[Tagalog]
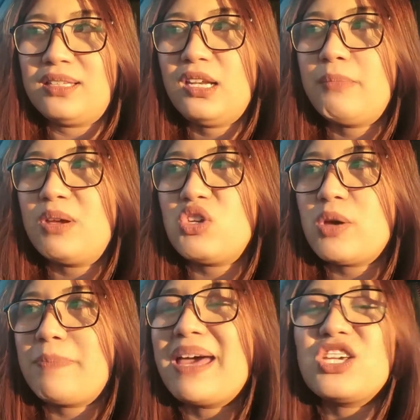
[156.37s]
Hindi naman
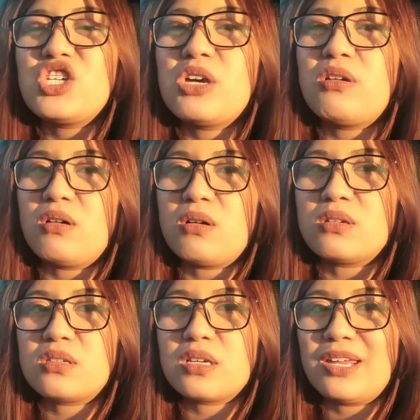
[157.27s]
siya, para siyang
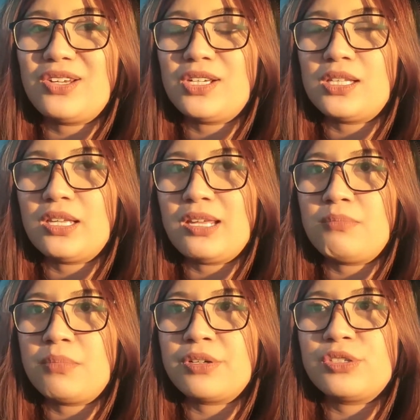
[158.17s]
Ross, you know,
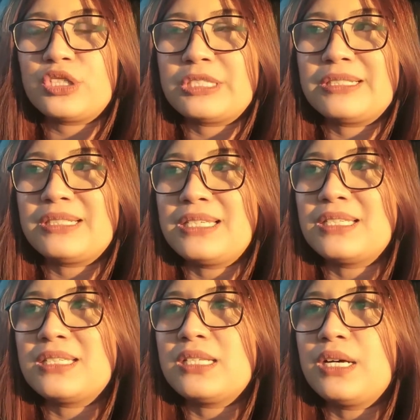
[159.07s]
and Marshalls and
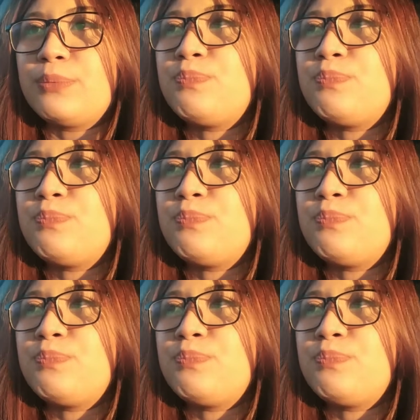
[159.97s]
stuff.